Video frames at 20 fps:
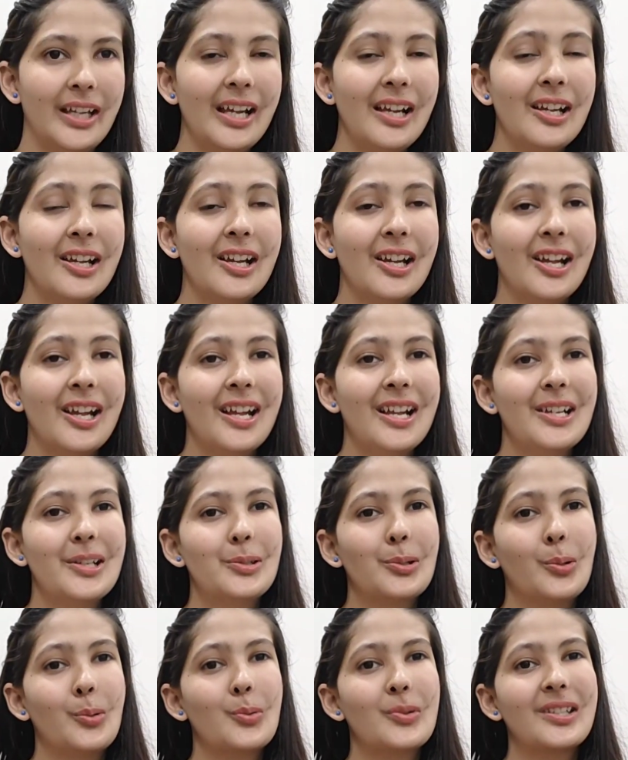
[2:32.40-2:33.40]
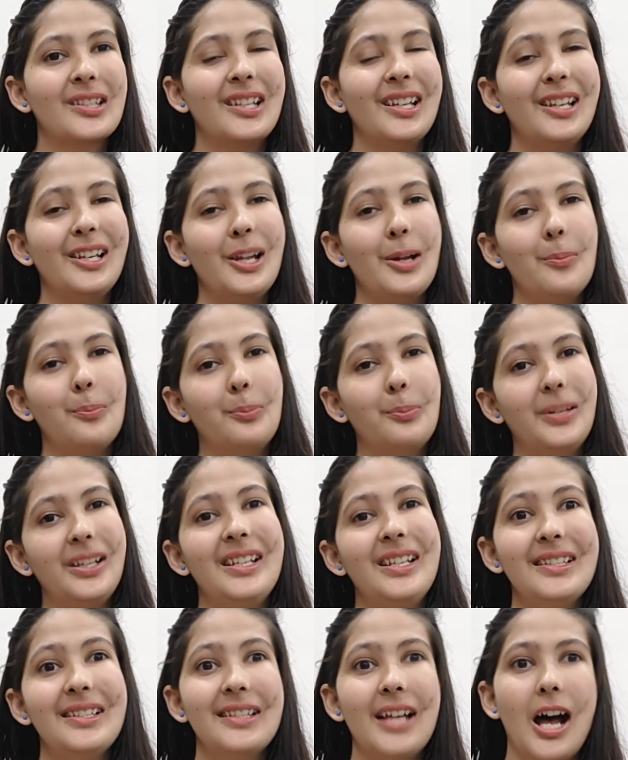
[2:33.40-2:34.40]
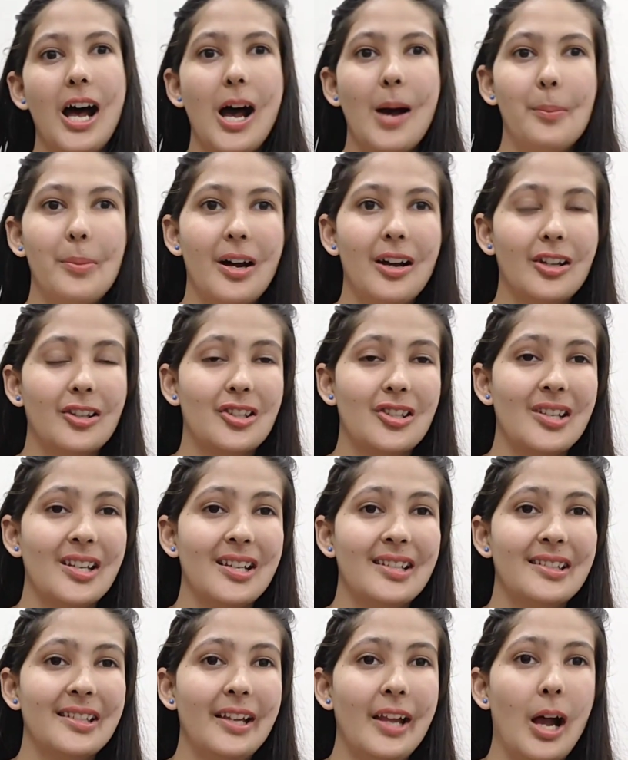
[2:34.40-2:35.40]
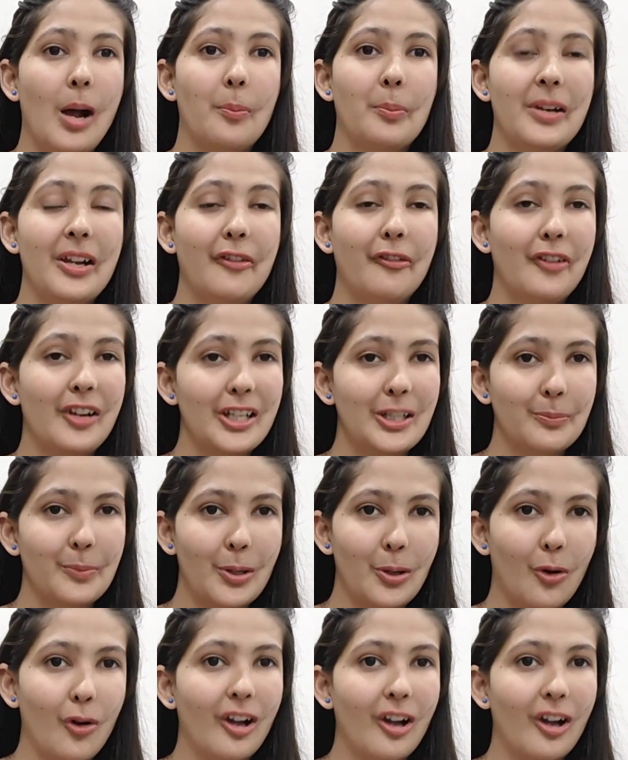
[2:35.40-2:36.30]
है सो so, उसके लिए प्लीज़ आप अच्छे से अपने फेस पर